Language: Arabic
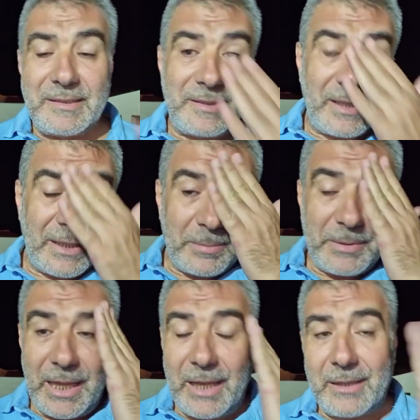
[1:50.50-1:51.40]

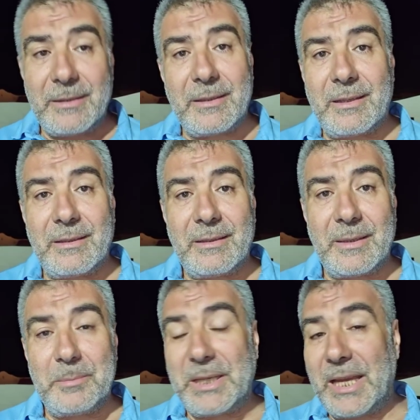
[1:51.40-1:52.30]
استغربت الحقيقة
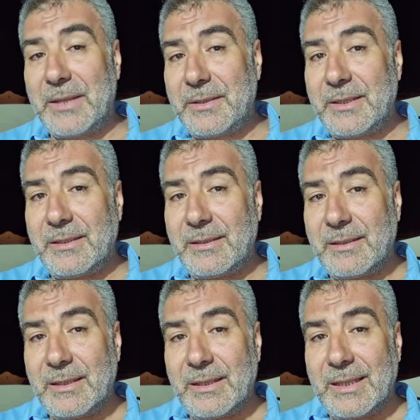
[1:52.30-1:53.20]
من هذه
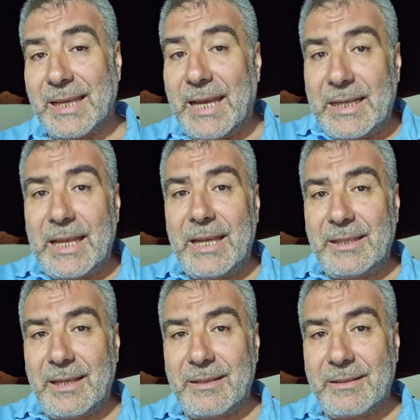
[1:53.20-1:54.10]

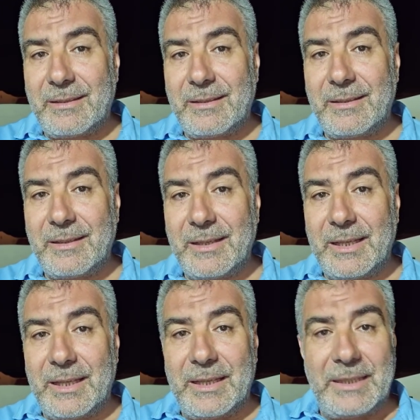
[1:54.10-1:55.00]
الآية
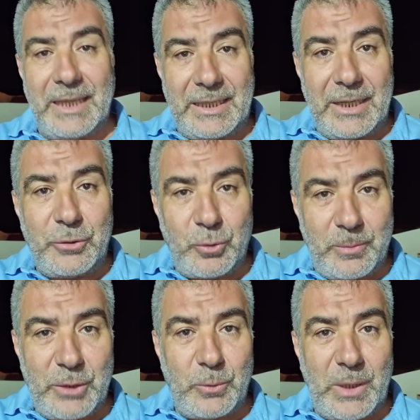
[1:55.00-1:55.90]
يعني
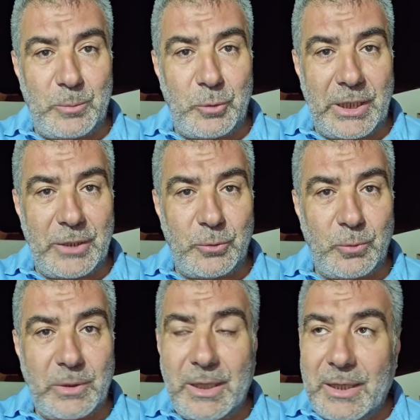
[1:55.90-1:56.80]
أنتم أيها
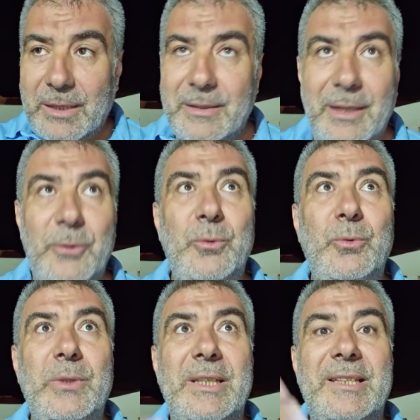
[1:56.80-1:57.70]
الملحدون
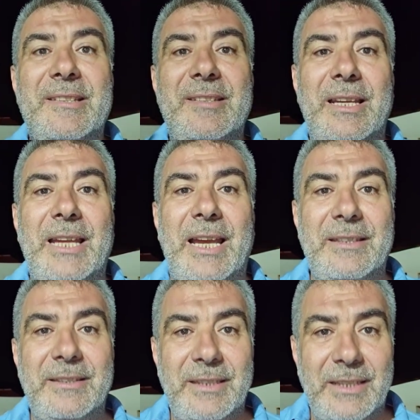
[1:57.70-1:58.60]
تقولون صنع
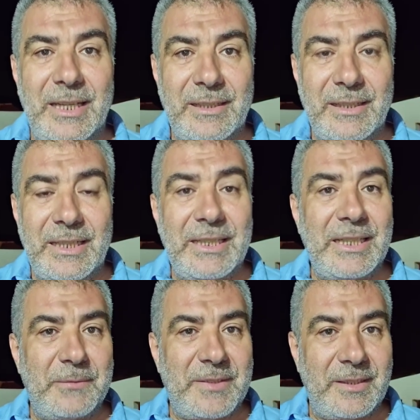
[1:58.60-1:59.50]
دينا
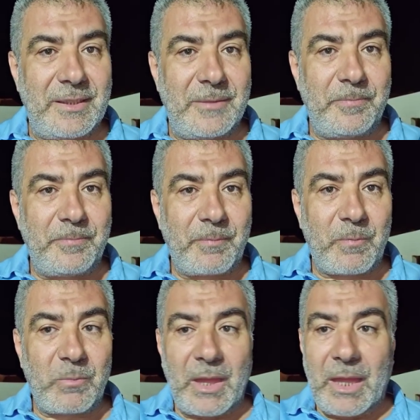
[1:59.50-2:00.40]
لنفسه
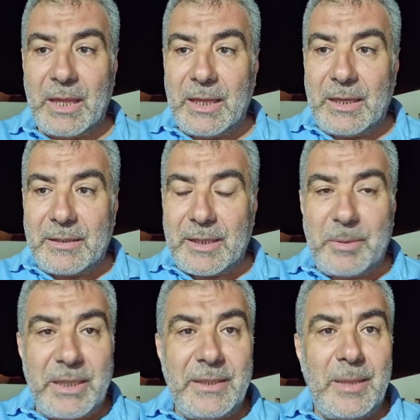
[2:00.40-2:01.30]

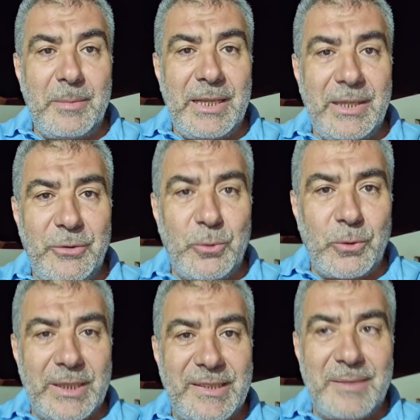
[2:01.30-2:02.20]
طب عندما يذكر